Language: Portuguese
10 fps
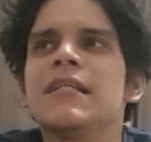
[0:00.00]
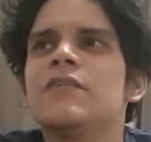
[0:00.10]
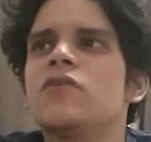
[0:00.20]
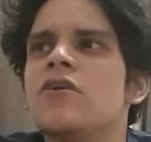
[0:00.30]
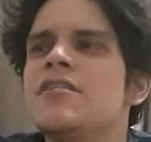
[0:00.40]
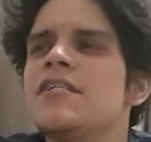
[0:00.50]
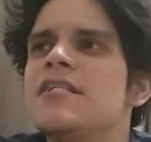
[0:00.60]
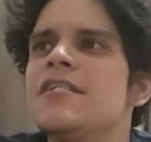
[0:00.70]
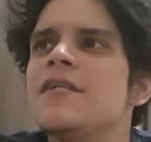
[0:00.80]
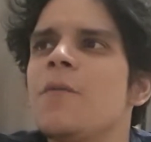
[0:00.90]
e Trotsky,
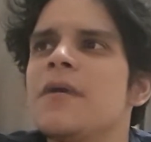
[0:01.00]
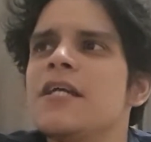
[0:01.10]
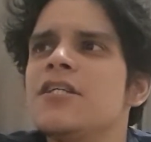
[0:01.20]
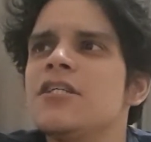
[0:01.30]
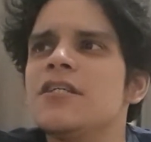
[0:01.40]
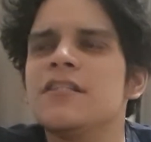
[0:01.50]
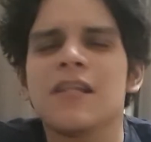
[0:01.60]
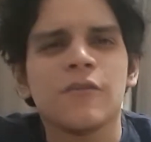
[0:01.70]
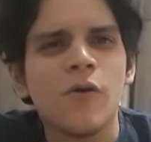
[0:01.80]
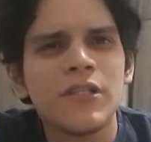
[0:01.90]
inicialmente,
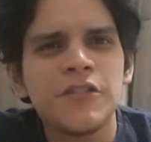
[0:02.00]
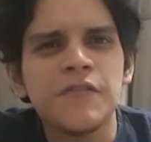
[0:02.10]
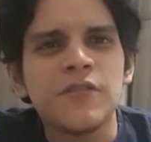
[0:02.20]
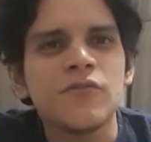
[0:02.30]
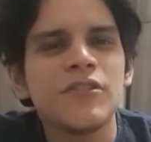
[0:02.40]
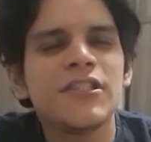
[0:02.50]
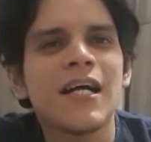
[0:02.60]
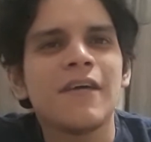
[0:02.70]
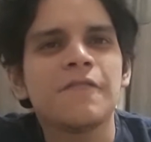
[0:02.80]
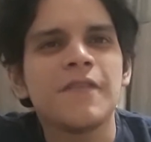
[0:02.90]
logo na juventude,
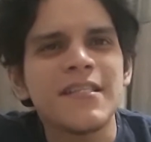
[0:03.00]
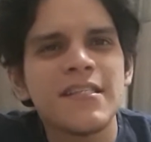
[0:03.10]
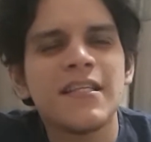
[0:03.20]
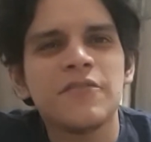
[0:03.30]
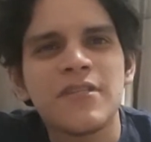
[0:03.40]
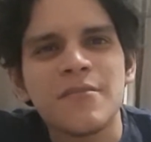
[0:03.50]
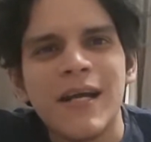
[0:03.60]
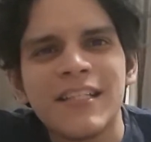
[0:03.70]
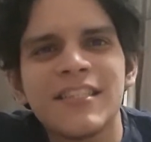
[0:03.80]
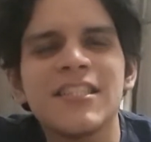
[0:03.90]
já fez as leituras
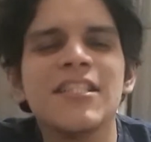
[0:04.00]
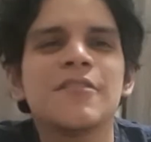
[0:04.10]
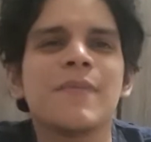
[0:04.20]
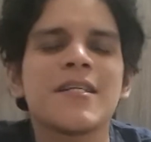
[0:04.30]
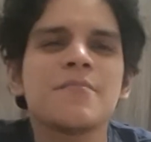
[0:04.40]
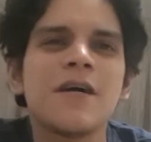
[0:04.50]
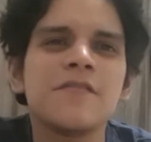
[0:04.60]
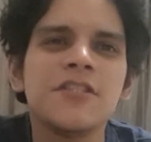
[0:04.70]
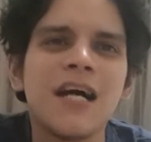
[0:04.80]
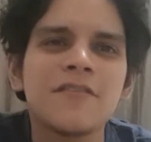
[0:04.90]
marxistas,
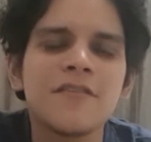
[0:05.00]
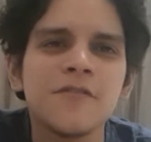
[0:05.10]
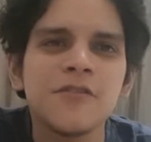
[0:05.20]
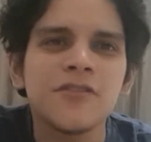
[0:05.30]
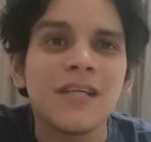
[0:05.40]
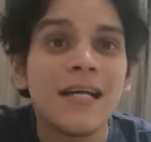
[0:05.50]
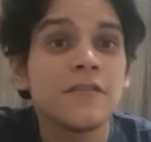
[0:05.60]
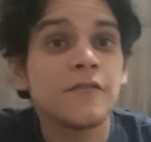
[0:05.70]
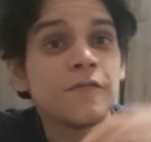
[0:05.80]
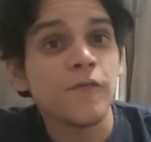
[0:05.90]
participava de atos
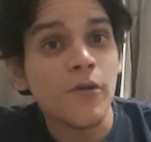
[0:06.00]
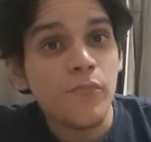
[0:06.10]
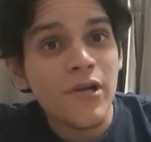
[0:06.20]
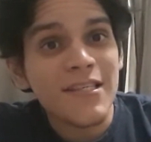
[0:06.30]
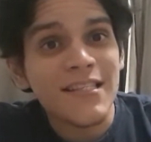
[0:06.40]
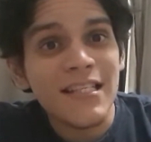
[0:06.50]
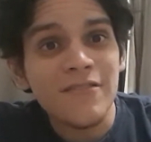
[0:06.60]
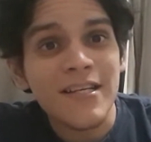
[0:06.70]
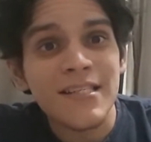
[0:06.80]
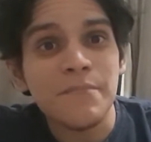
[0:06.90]
revolucionários, foi para o
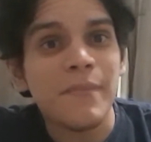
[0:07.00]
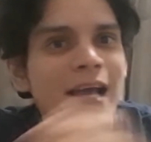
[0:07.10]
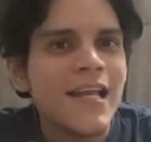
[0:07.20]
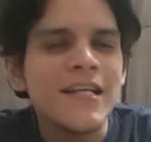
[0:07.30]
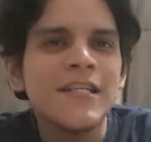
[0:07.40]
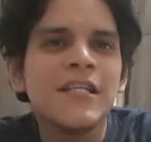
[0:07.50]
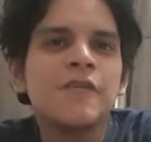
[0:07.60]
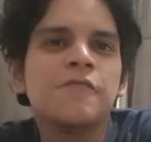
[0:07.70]
exílio na Sibéria,